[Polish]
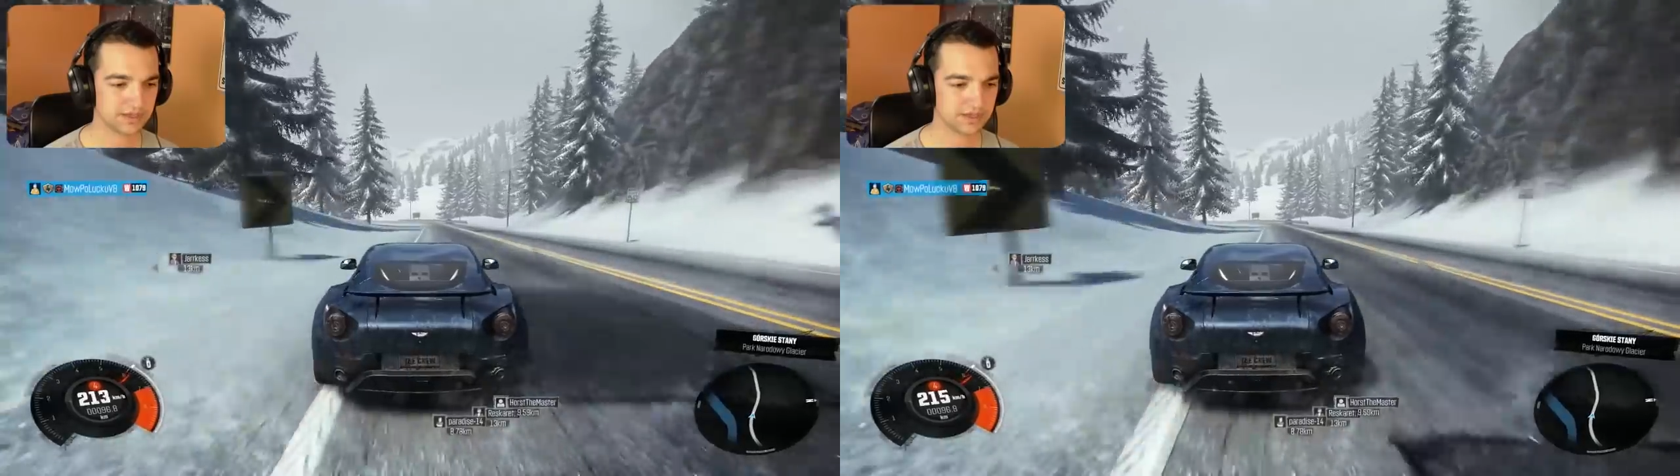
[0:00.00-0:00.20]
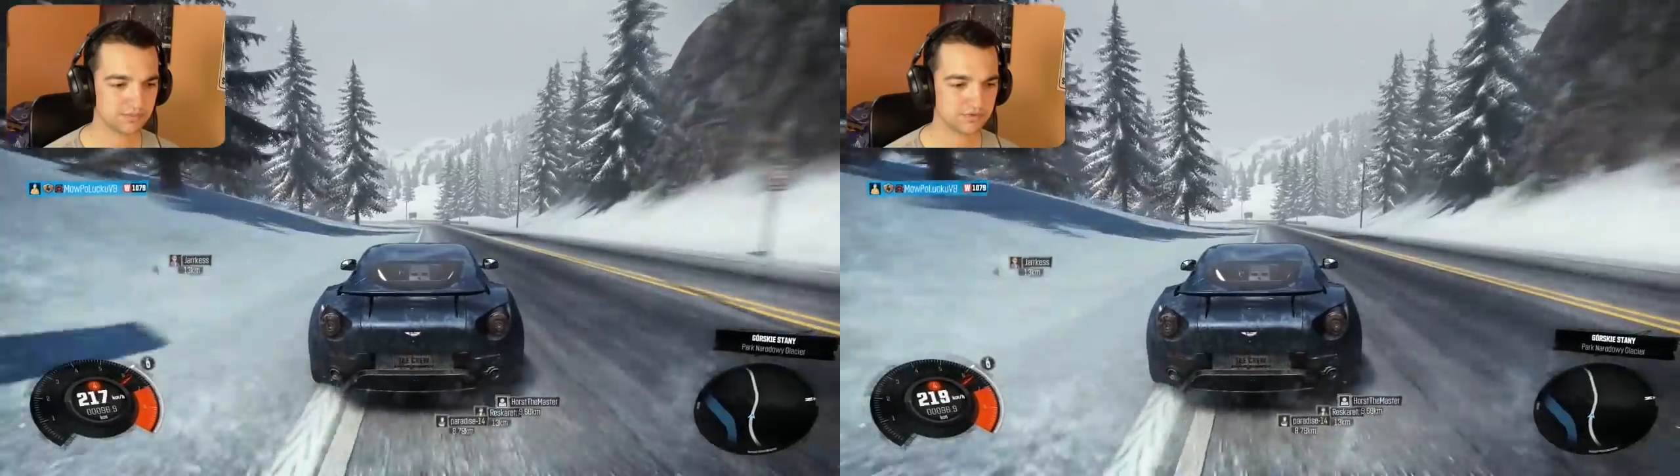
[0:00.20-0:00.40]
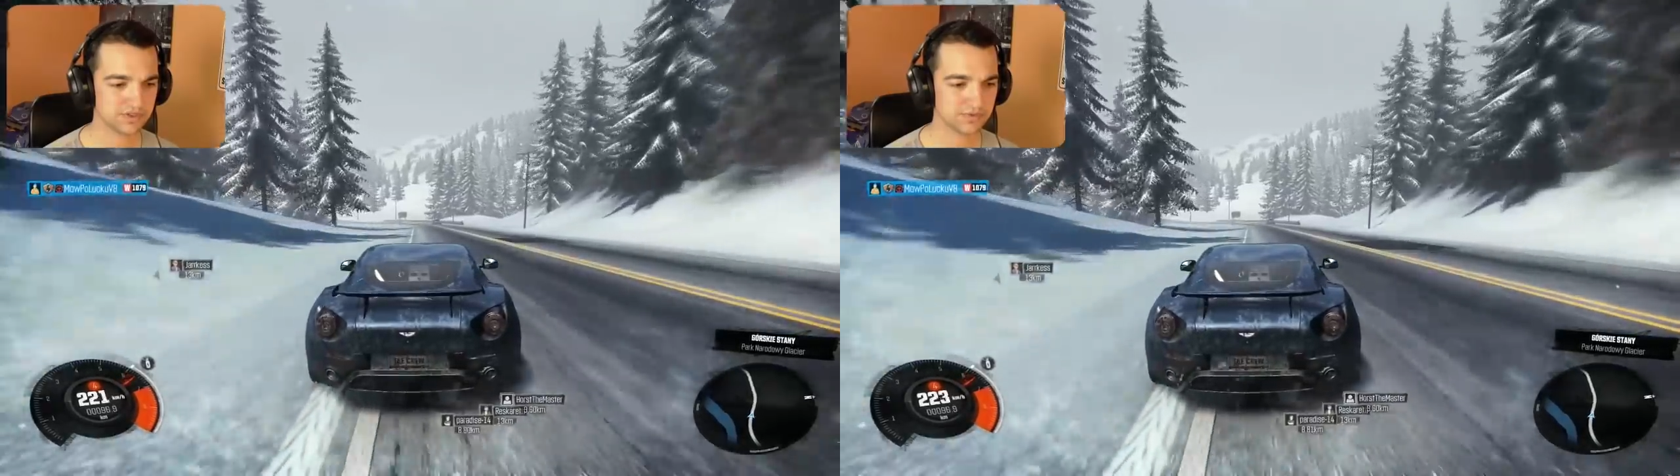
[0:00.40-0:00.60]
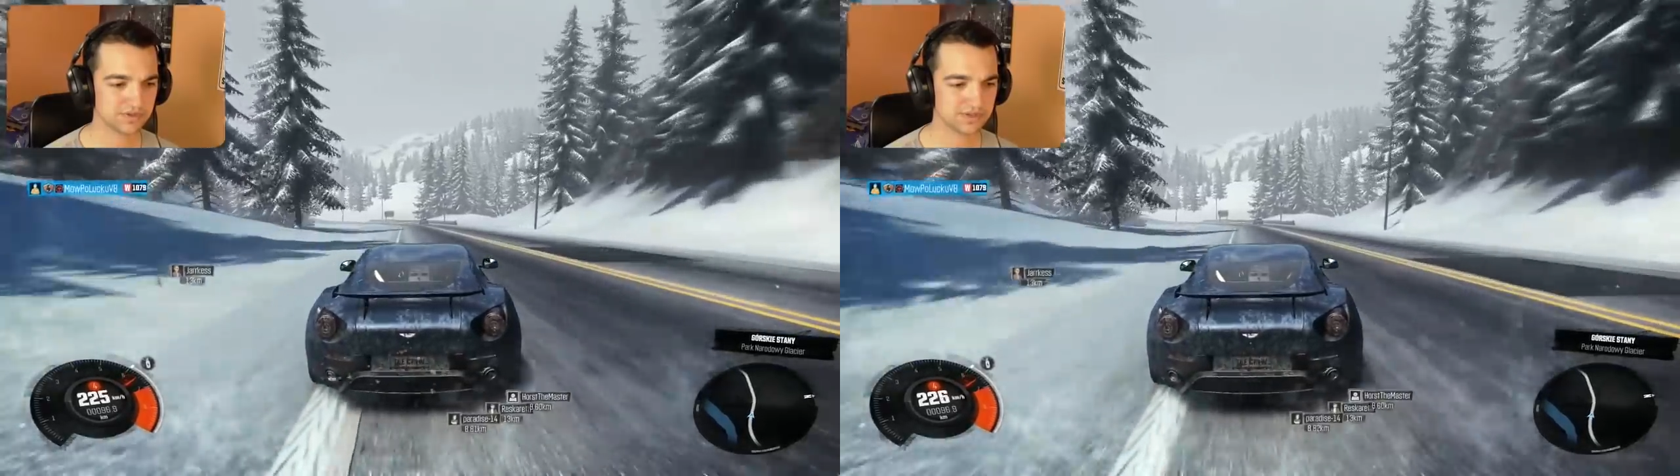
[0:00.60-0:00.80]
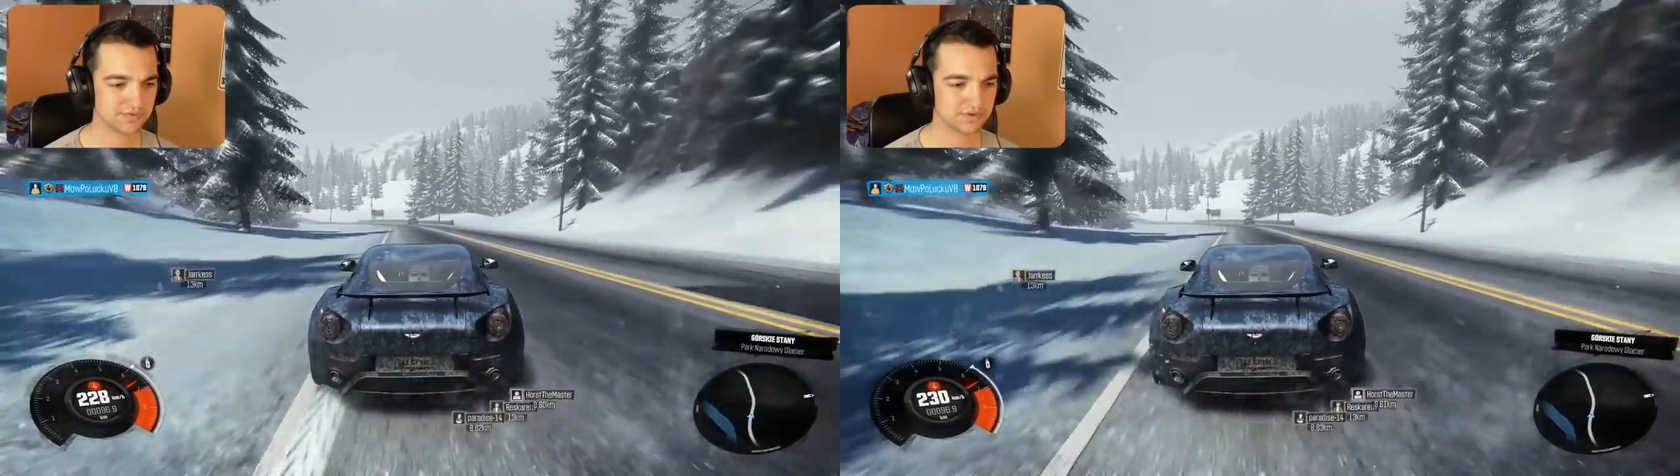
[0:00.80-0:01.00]
hamulce
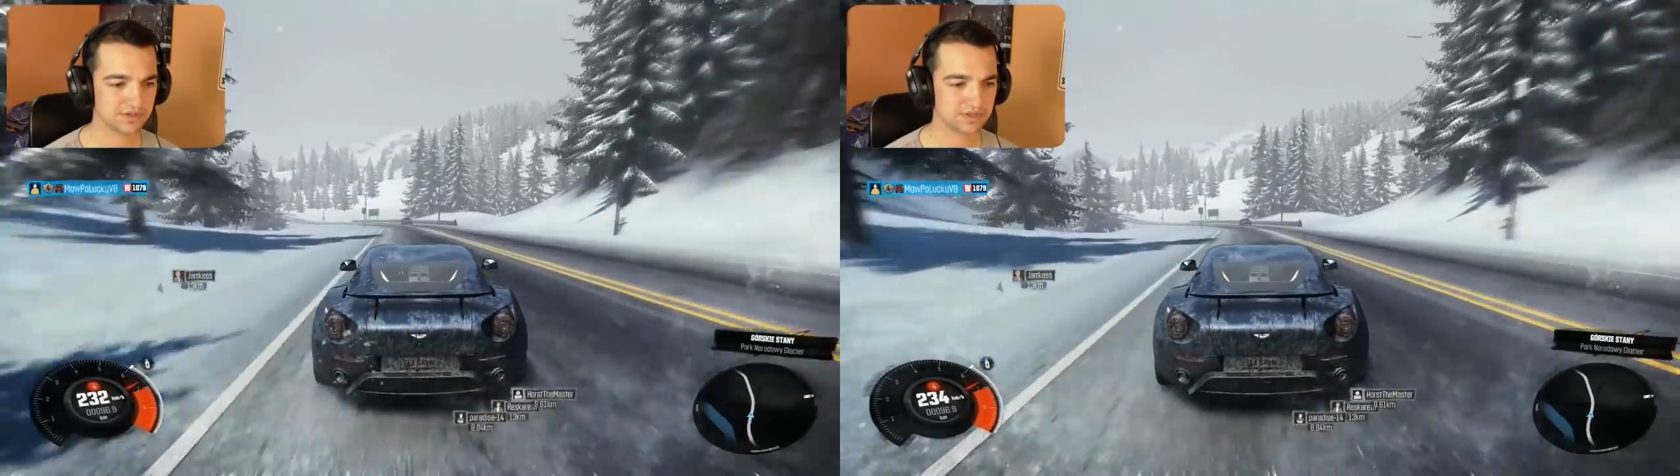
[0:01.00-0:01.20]
ustawione